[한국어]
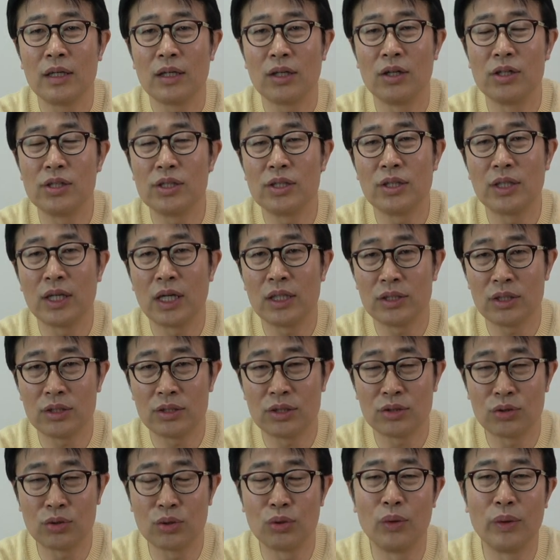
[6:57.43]
결정을
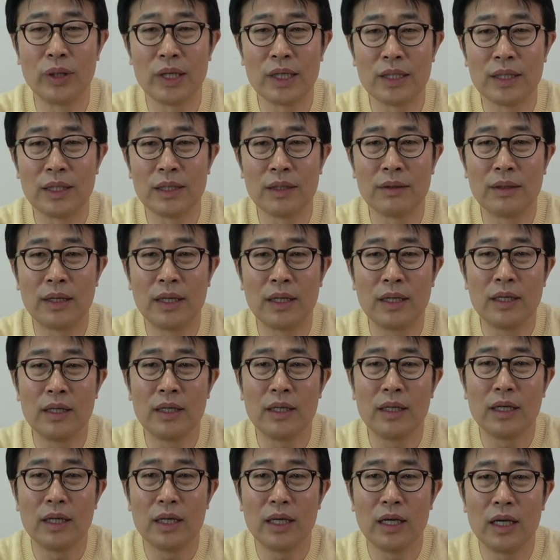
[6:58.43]
하셔서 들어와야 돼요.
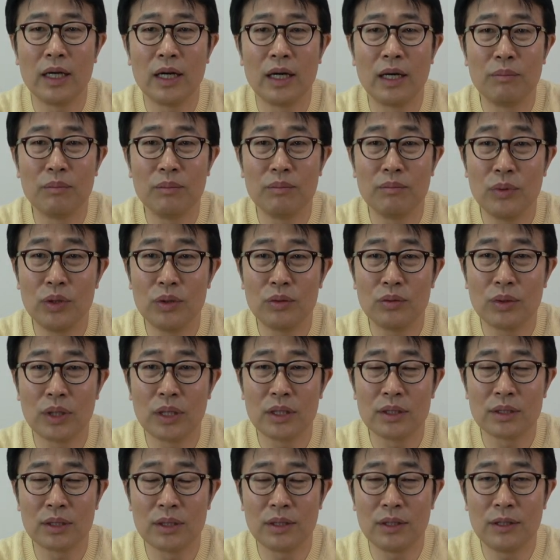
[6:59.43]
애가
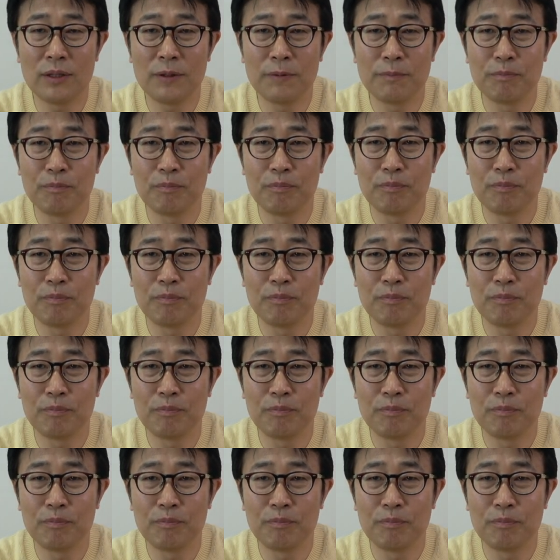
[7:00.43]
미국에서,